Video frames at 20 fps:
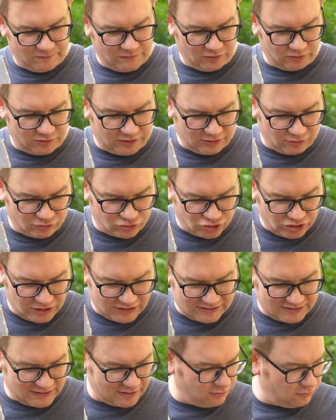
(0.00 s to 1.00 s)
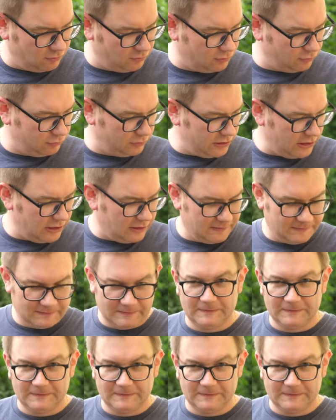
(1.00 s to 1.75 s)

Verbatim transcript: do tego 13 grudnia?